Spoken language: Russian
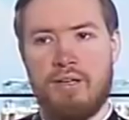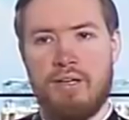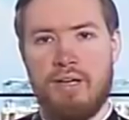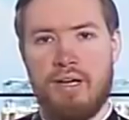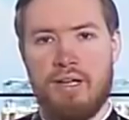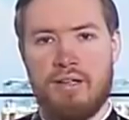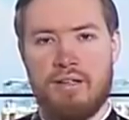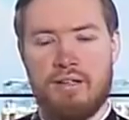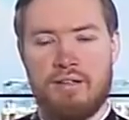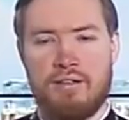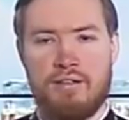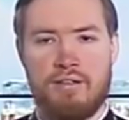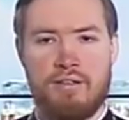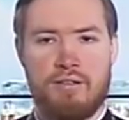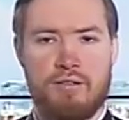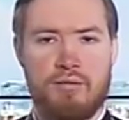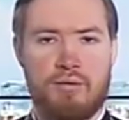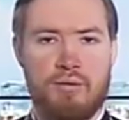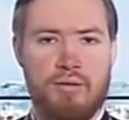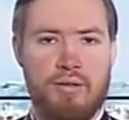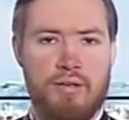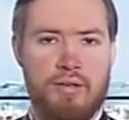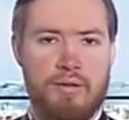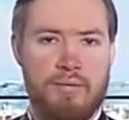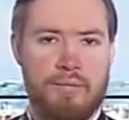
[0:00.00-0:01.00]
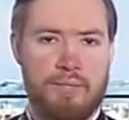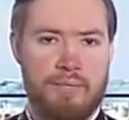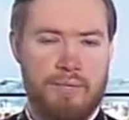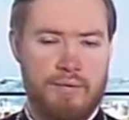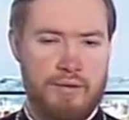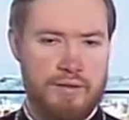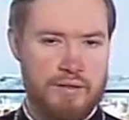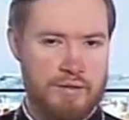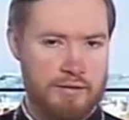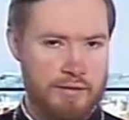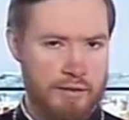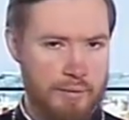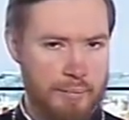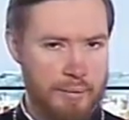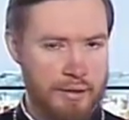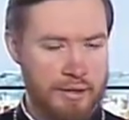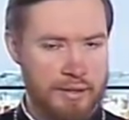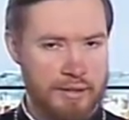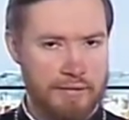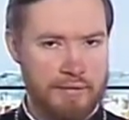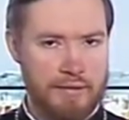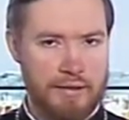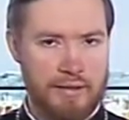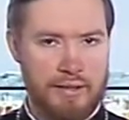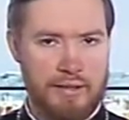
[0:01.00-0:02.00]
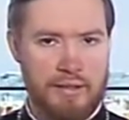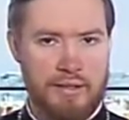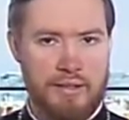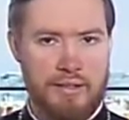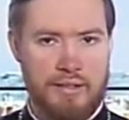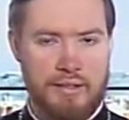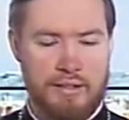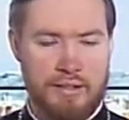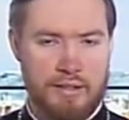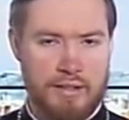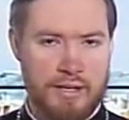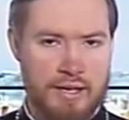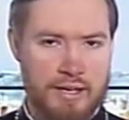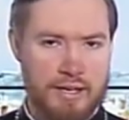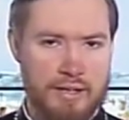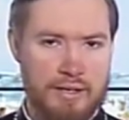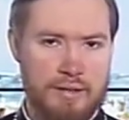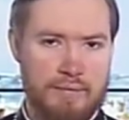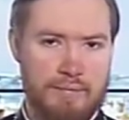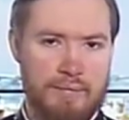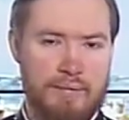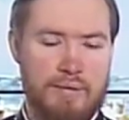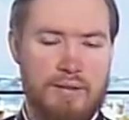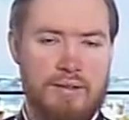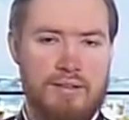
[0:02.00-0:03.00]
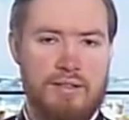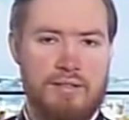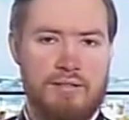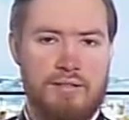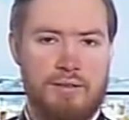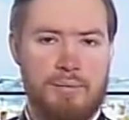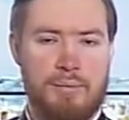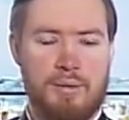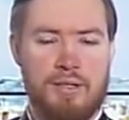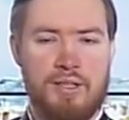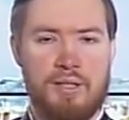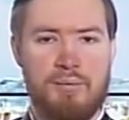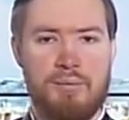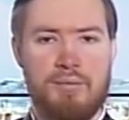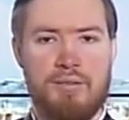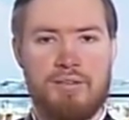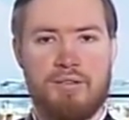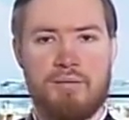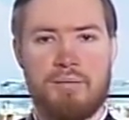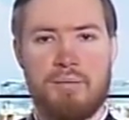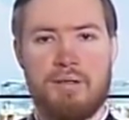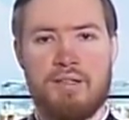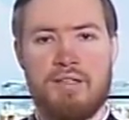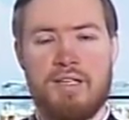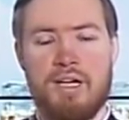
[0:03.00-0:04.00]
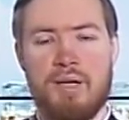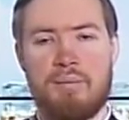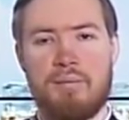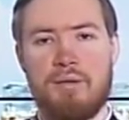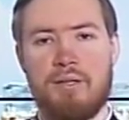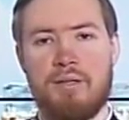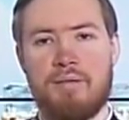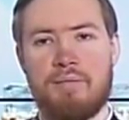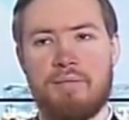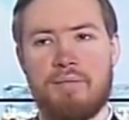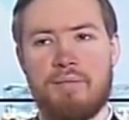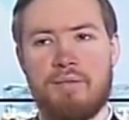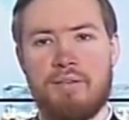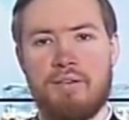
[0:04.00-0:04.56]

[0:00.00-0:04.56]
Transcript: Это территория современного Ирака, современной Месопотамии,